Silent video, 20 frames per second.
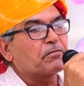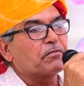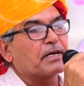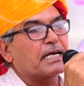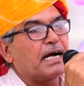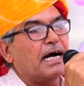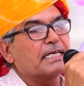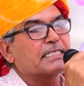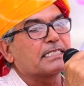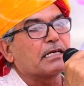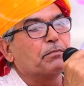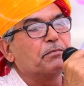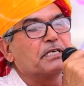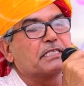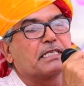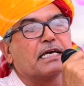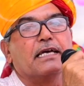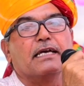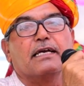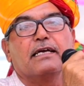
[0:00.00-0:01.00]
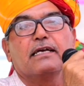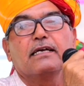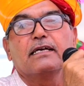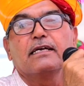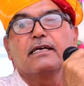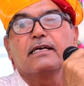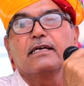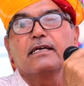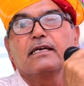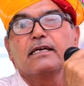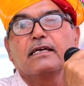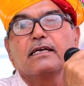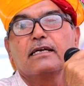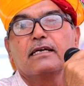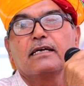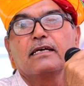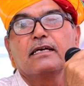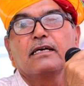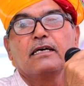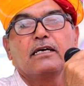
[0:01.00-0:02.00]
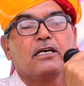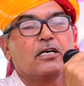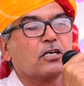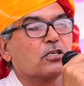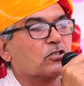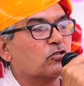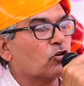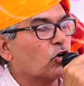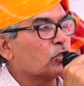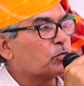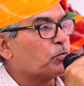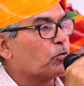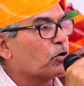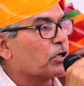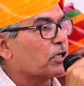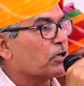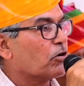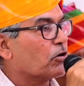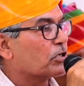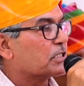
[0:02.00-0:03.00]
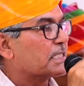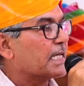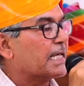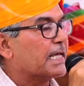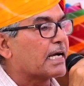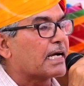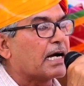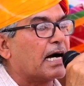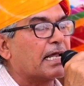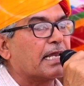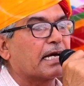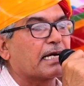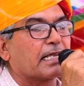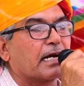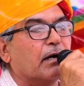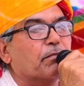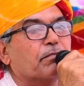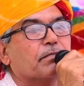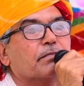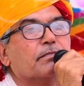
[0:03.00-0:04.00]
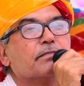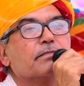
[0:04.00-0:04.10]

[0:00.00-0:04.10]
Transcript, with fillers: विकास समिति जोधपुर की ओर से यह कार्यक्रम